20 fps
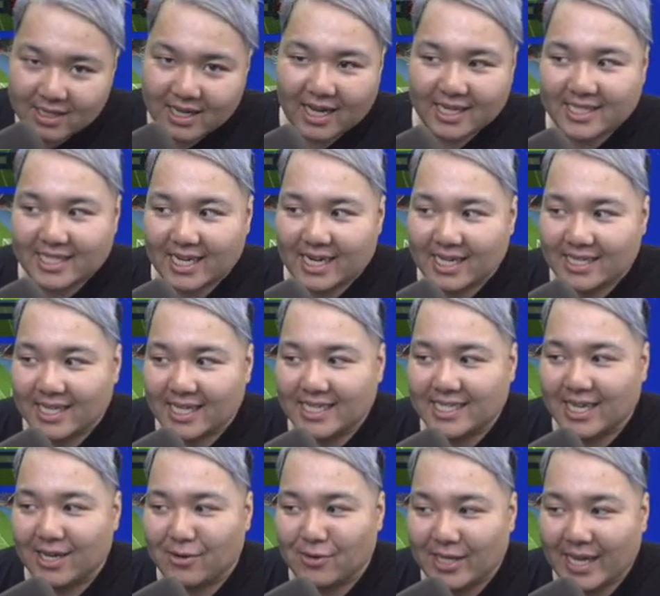ガチャができ
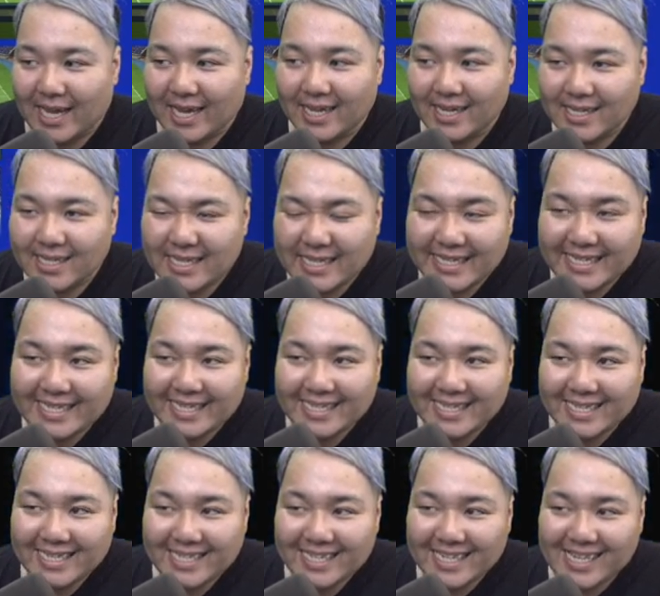たので、
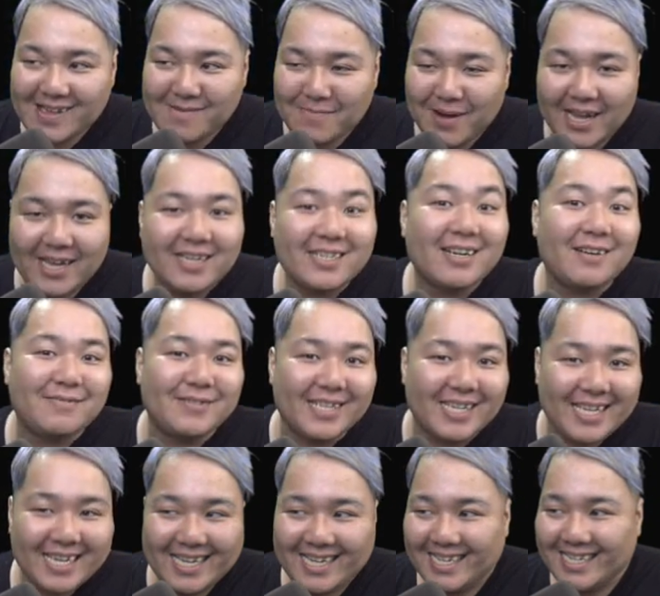マイクラフ
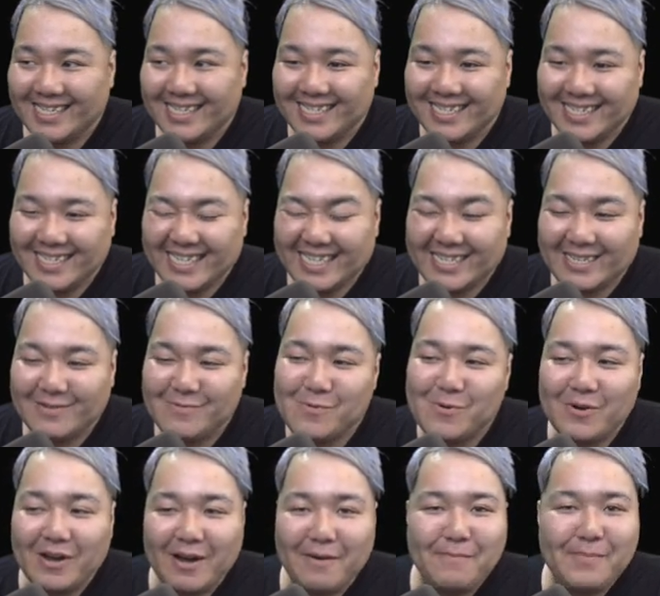でね、
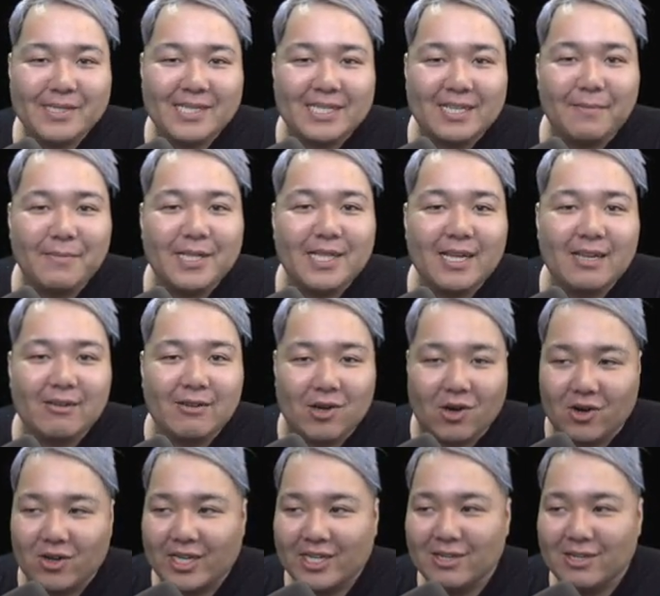もう頑張って貯めたのよ。